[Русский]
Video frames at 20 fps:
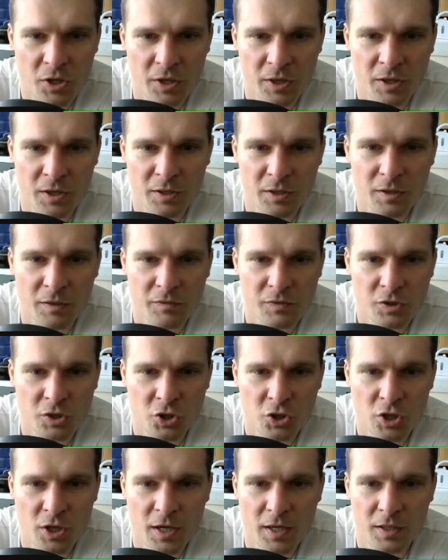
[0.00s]
энергии в
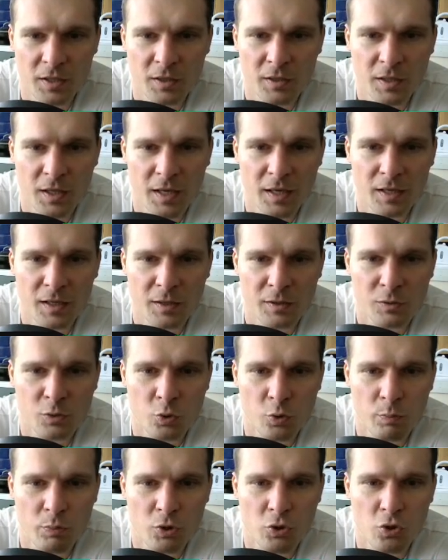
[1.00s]
США, Китае и за
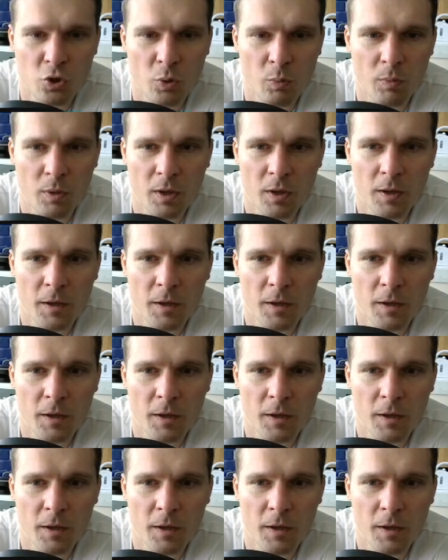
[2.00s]
рубежом.